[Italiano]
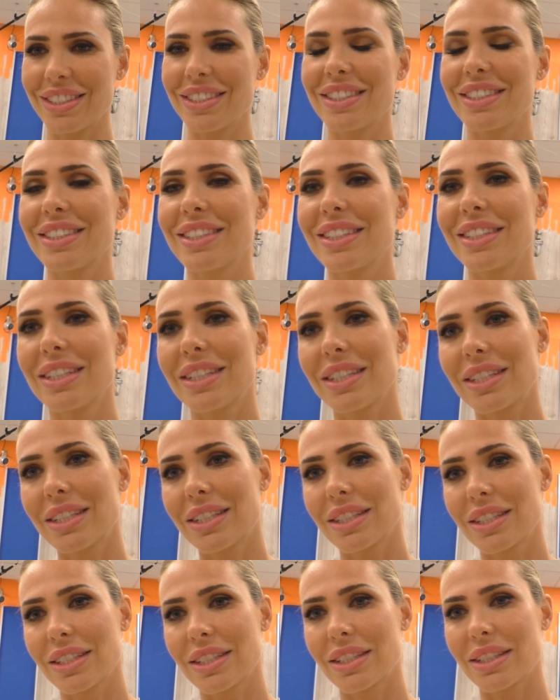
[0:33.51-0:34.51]
Ma che effetto ti
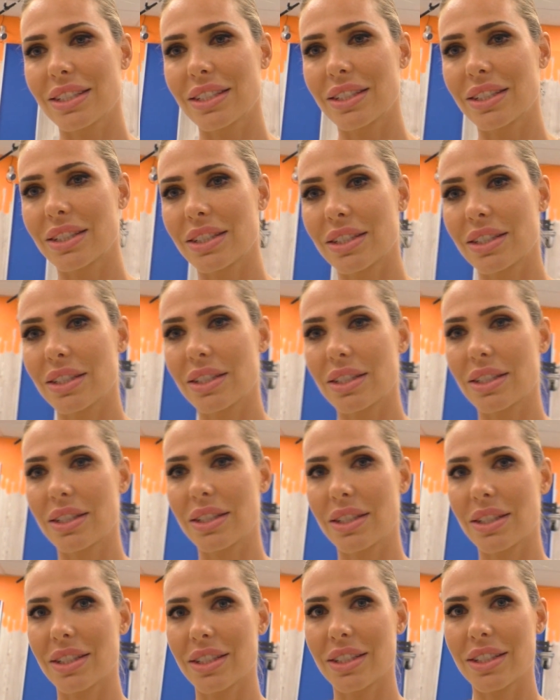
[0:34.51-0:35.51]
fa vederlo in giacca e
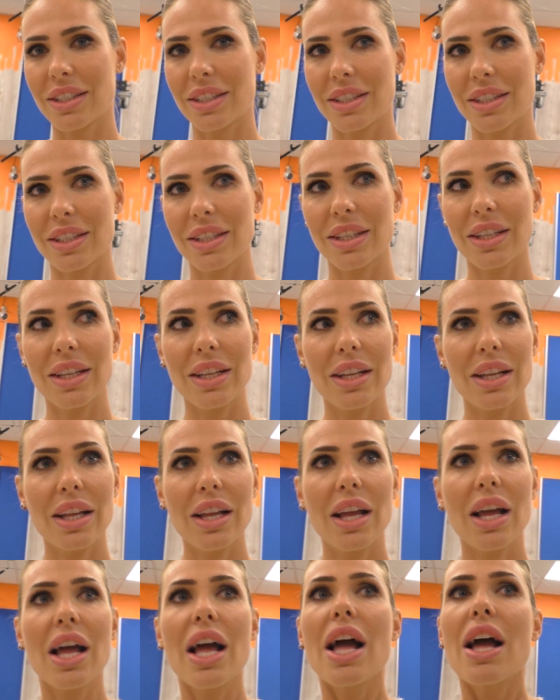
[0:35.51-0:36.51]
cravatta da
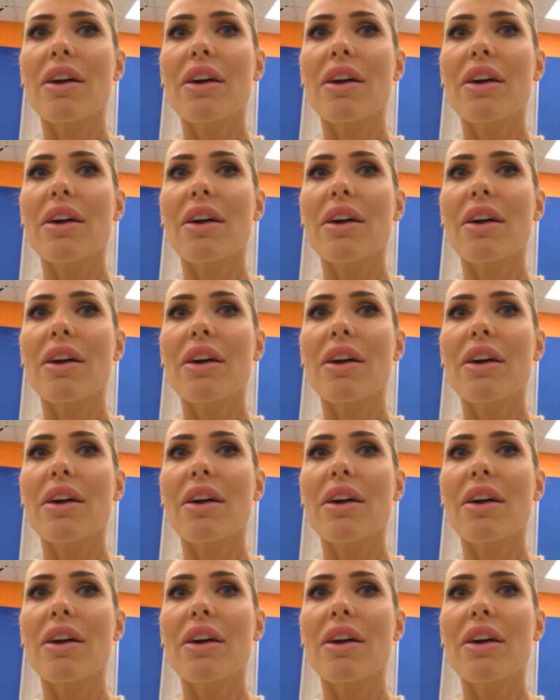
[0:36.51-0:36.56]
dirigente?